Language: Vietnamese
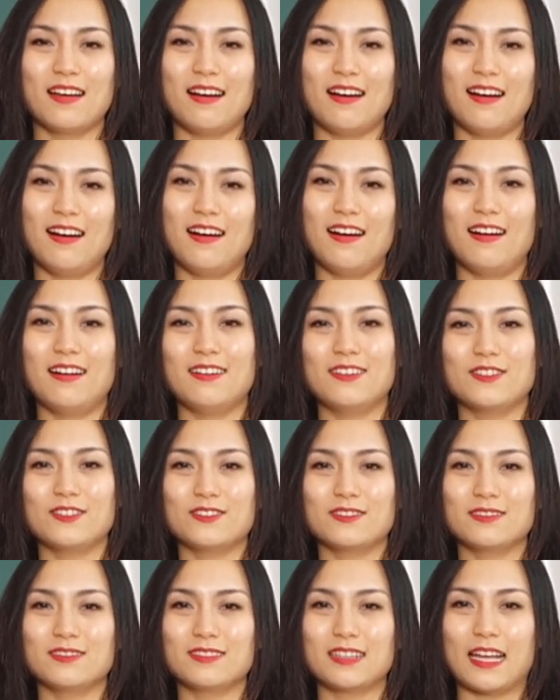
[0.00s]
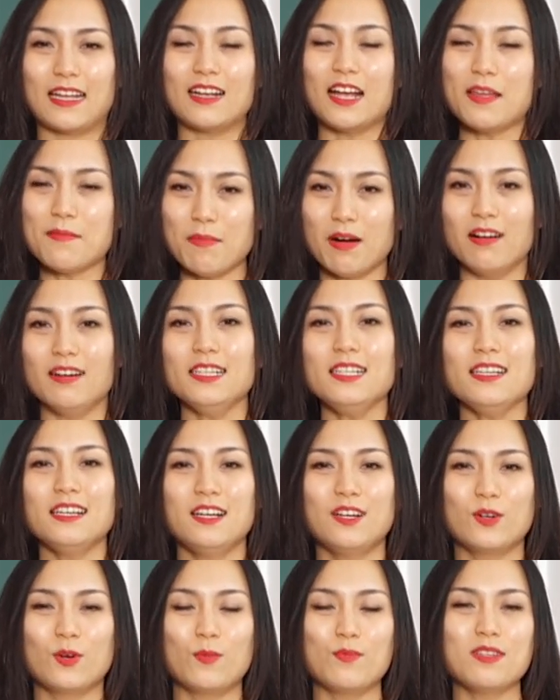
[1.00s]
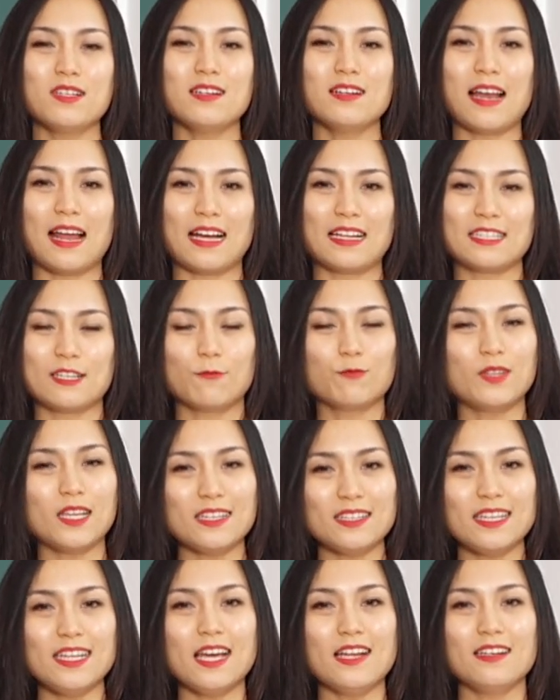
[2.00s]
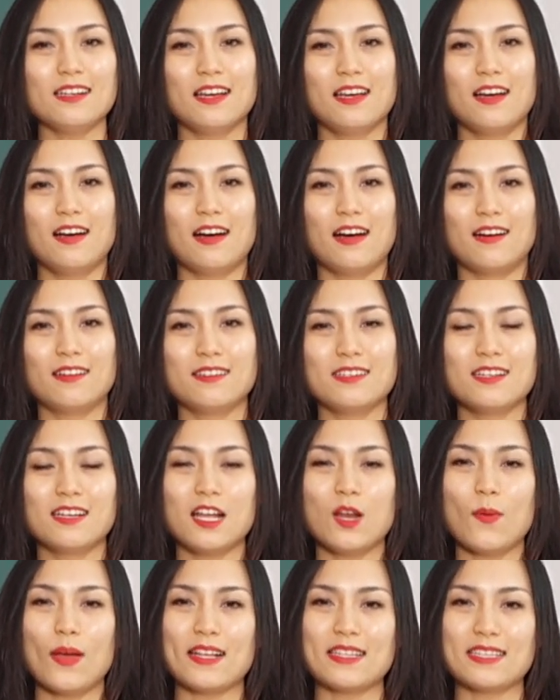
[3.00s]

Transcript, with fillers: uh, cái cây mới cũng như là trong thiên nhiên uh, những cái loại